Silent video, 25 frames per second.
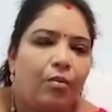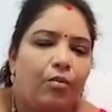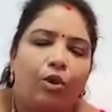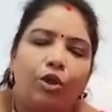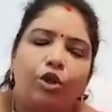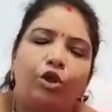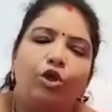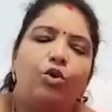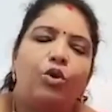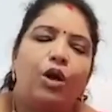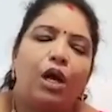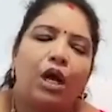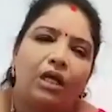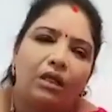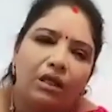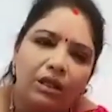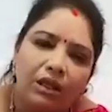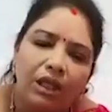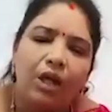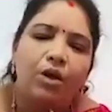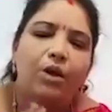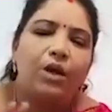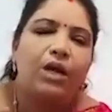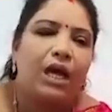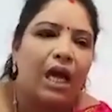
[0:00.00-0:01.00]
మొత్తం
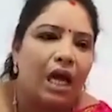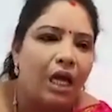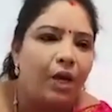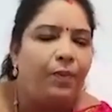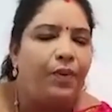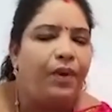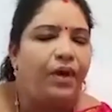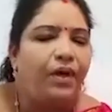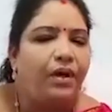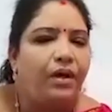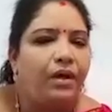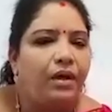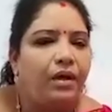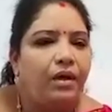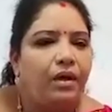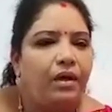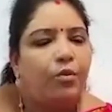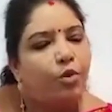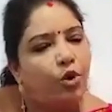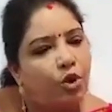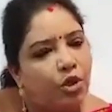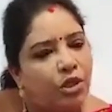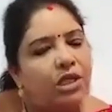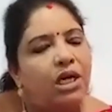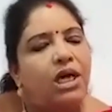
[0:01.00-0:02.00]
అందరం కలిపి
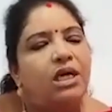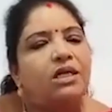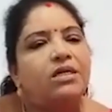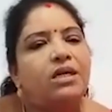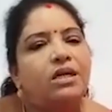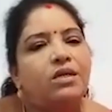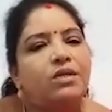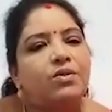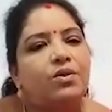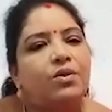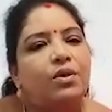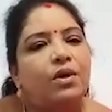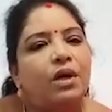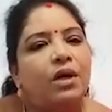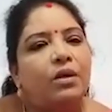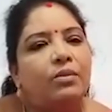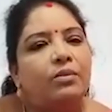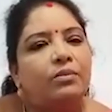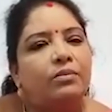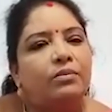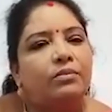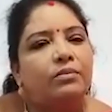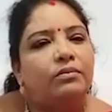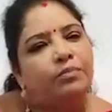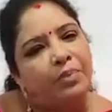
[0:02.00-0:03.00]
భోజనాలు చేసుకున్నాం
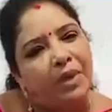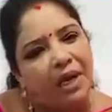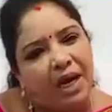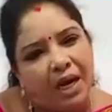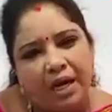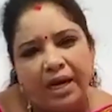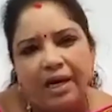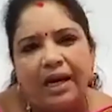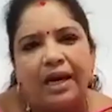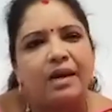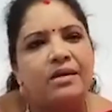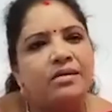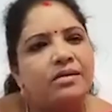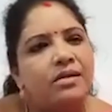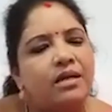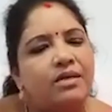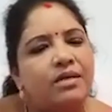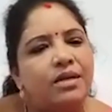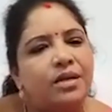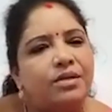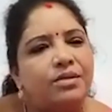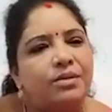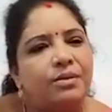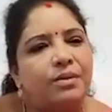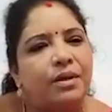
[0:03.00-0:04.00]
పిల్లలు డాన్సులు
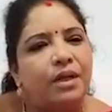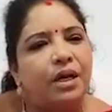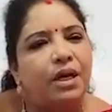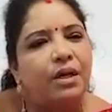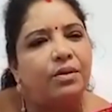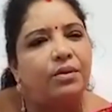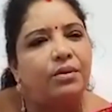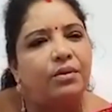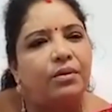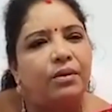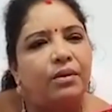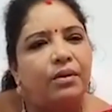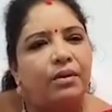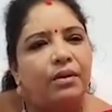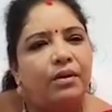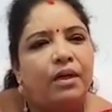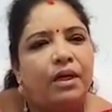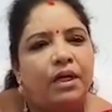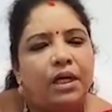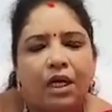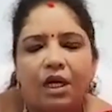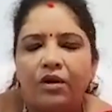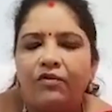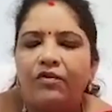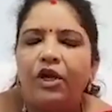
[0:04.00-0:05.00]
చేసుకున్నారు
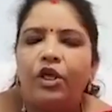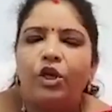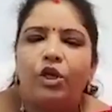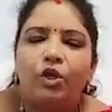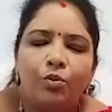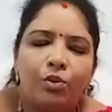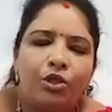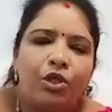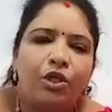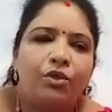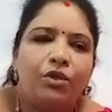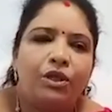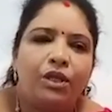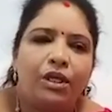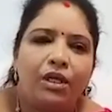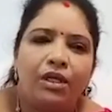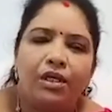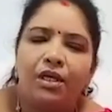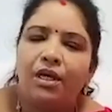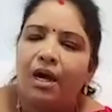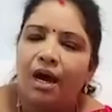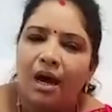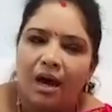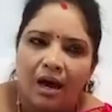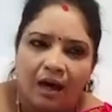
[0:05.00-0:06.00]
ఇరవై తొమ్మిదవ
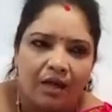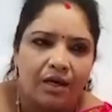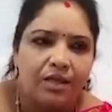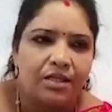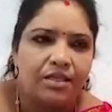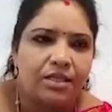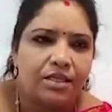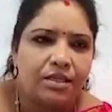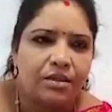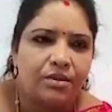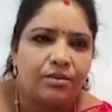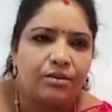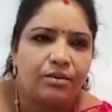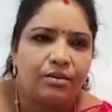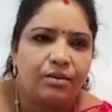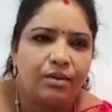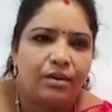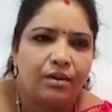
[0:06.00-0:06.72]
తేదీ ఆగస్టు